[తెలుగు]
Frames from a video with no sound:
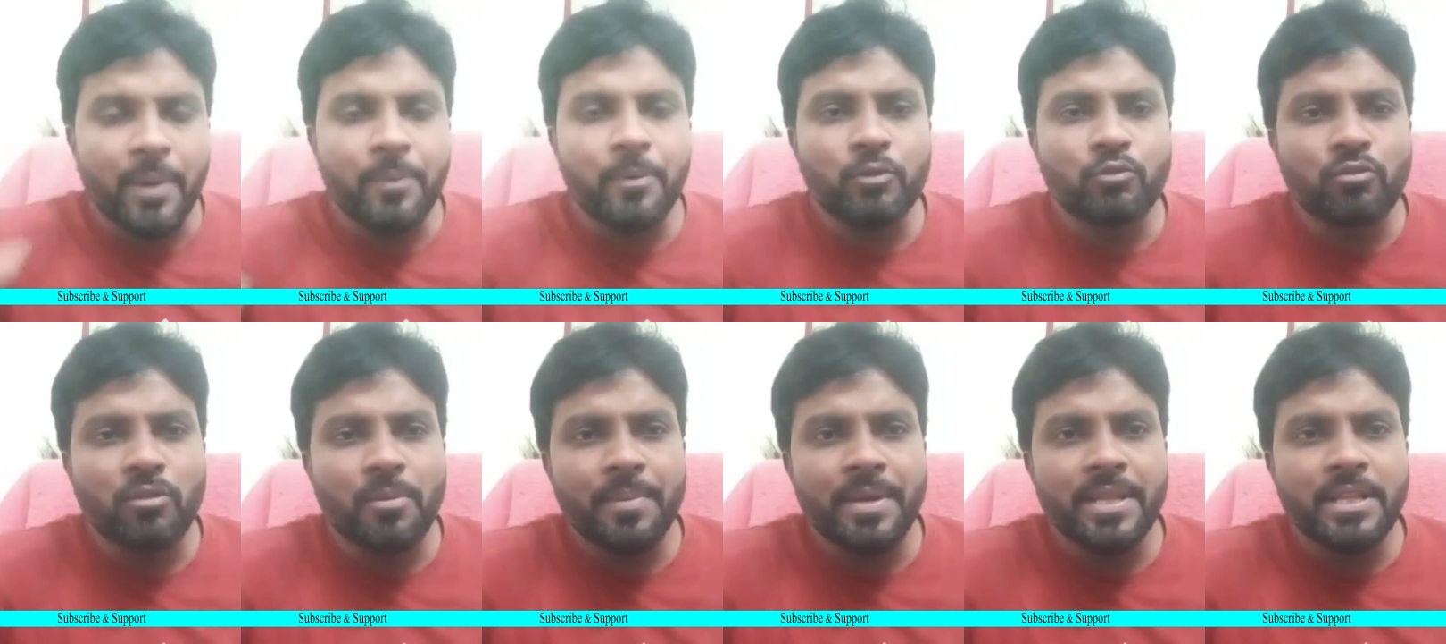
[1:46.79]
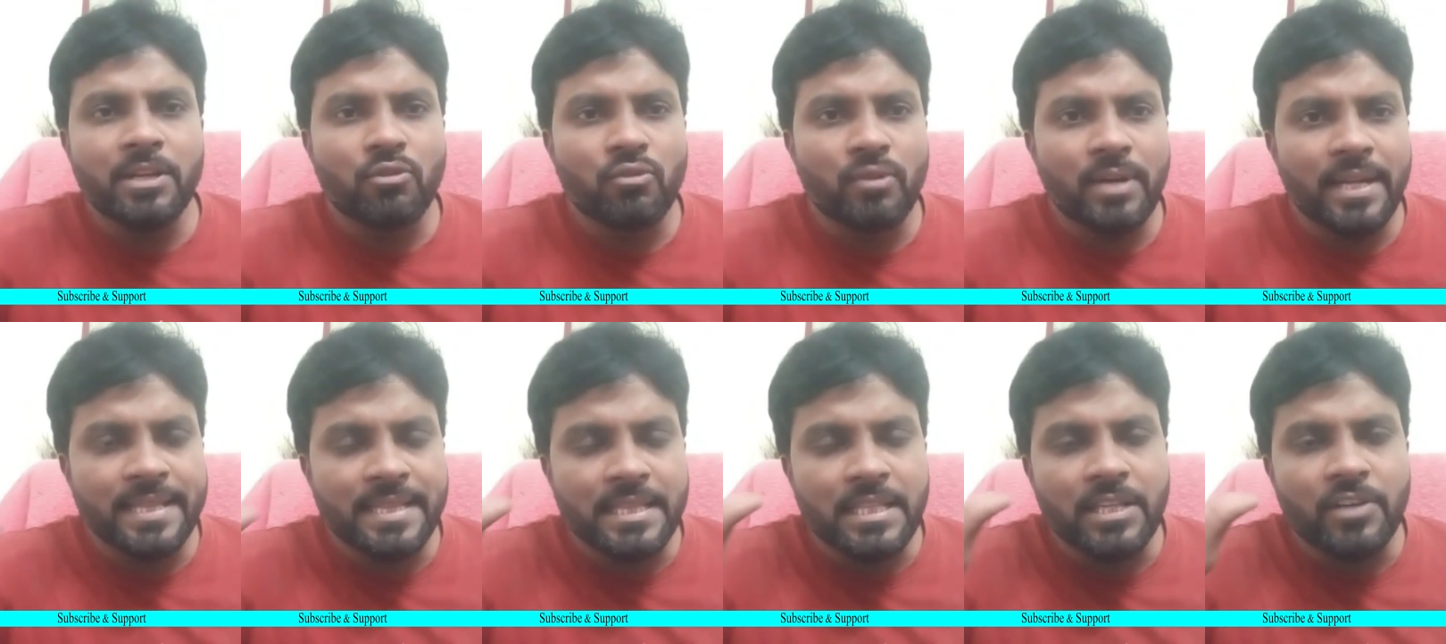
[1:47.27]
ప్రభుత్వం మీద
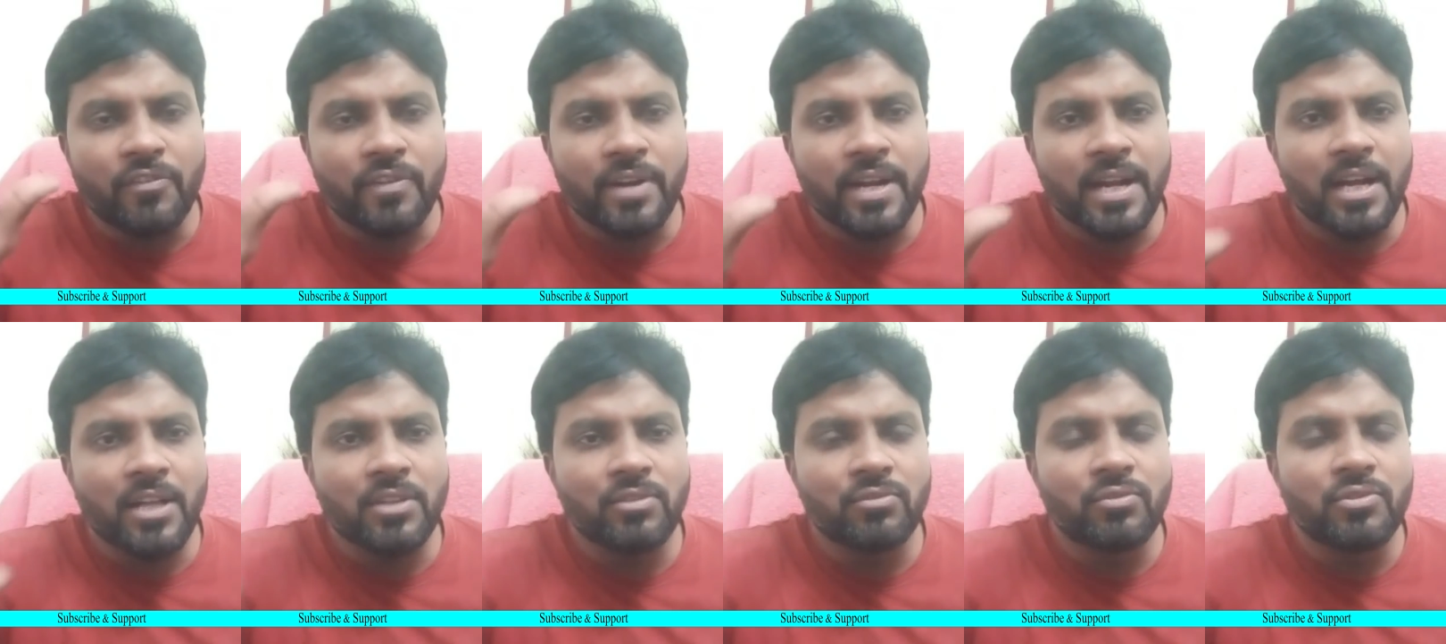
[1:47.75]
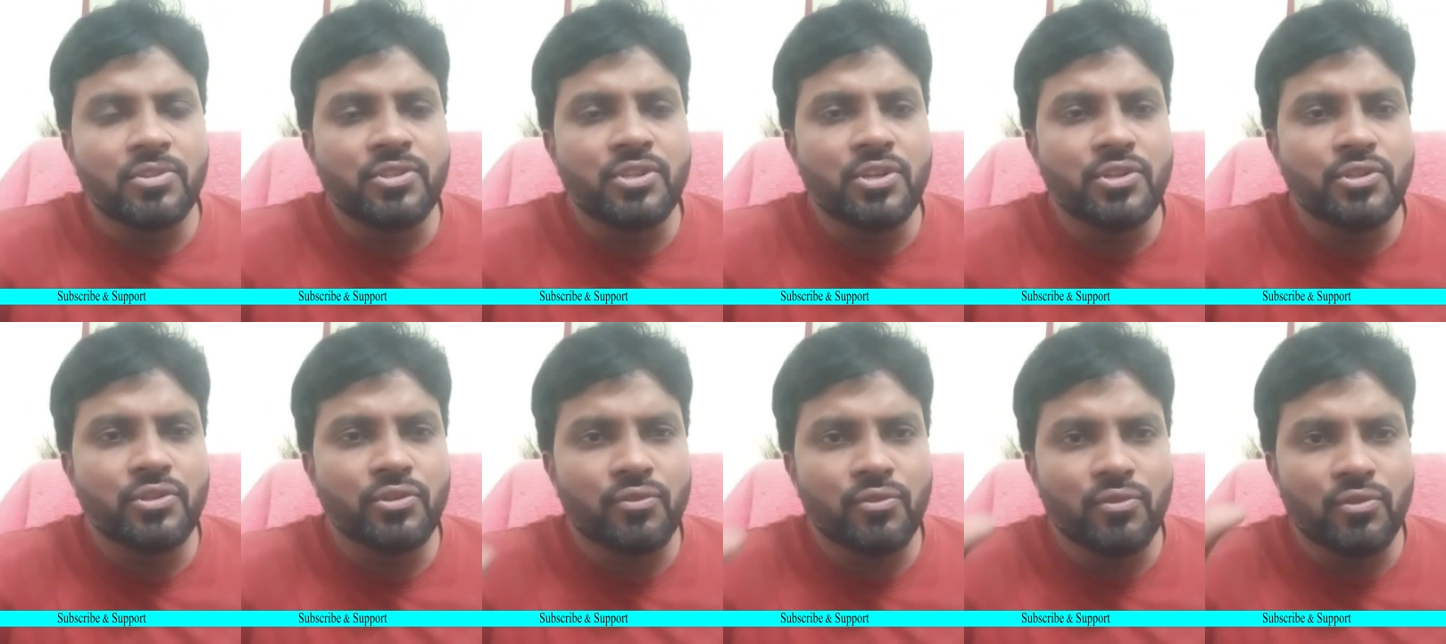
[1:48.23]
కూడా తీవ్రంగా
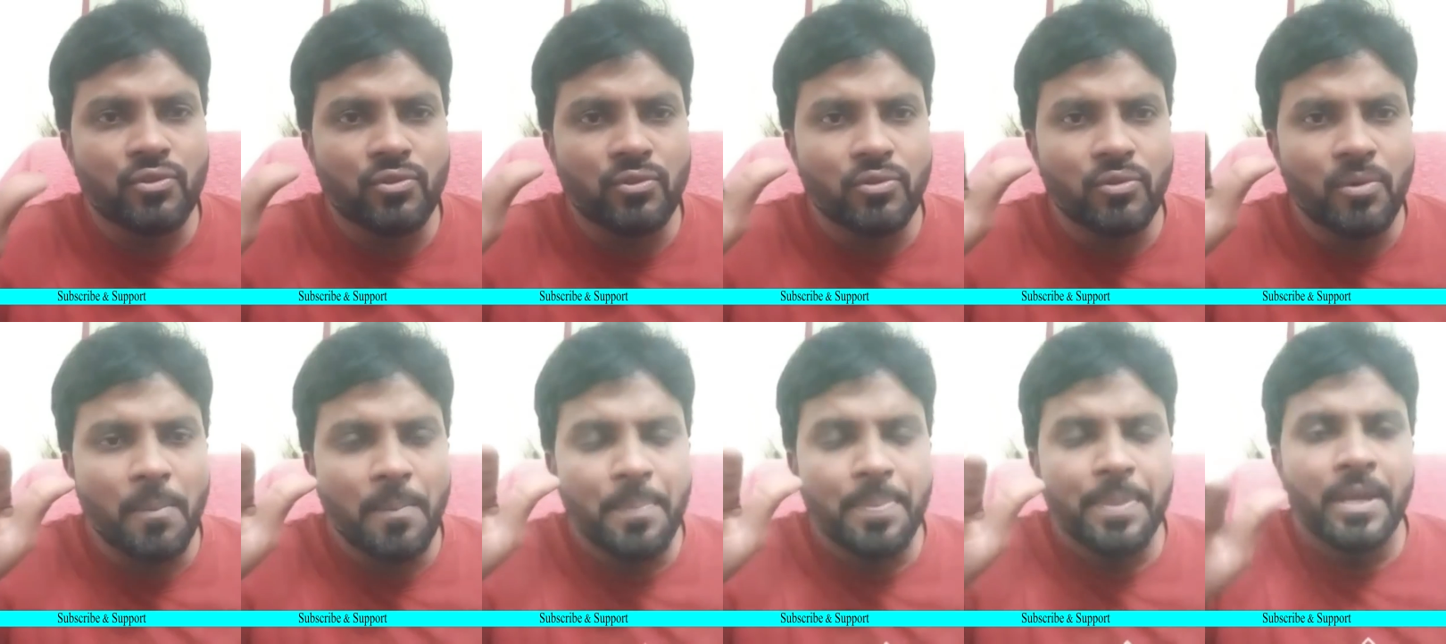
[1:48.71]
దూషించుకుంటూ